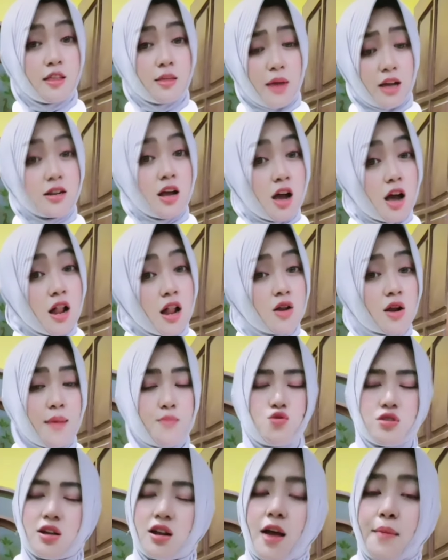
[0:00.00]
padahal
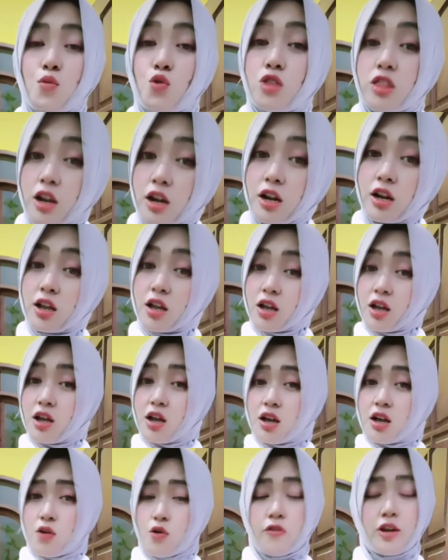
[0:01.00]
ngapunten-ngapunten
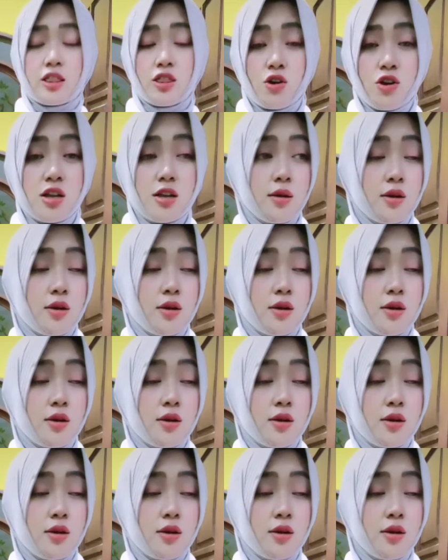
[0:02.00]
wong wedoke